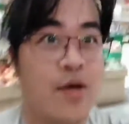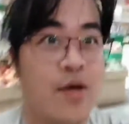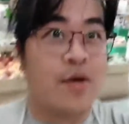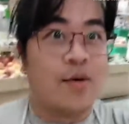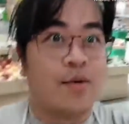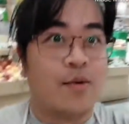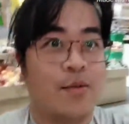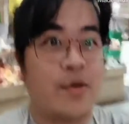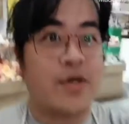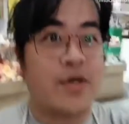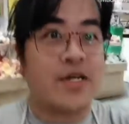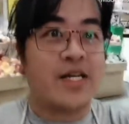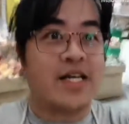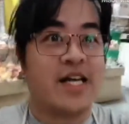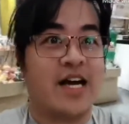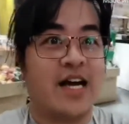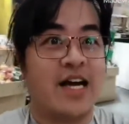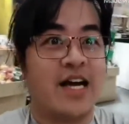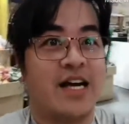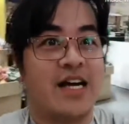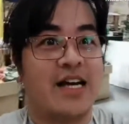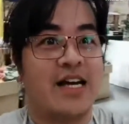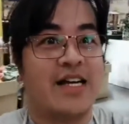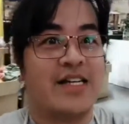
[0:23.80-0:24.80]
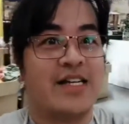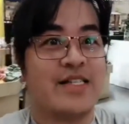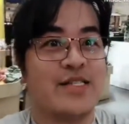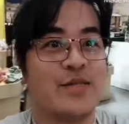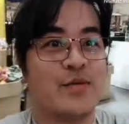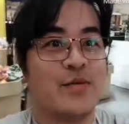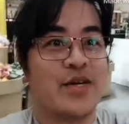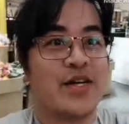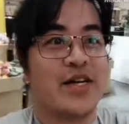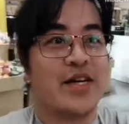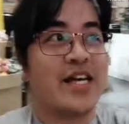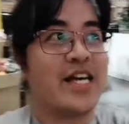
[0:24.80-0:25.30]
Morning guys,
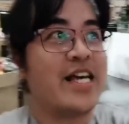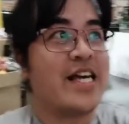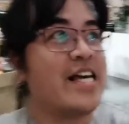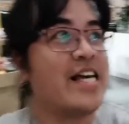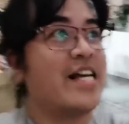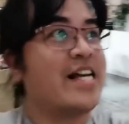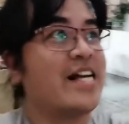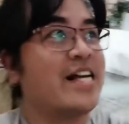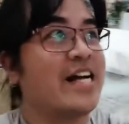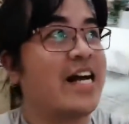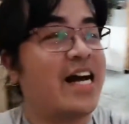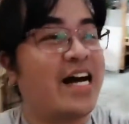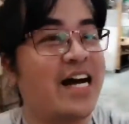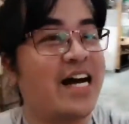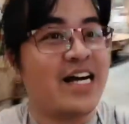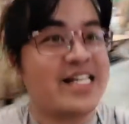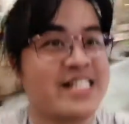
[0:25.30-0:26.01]
we're here at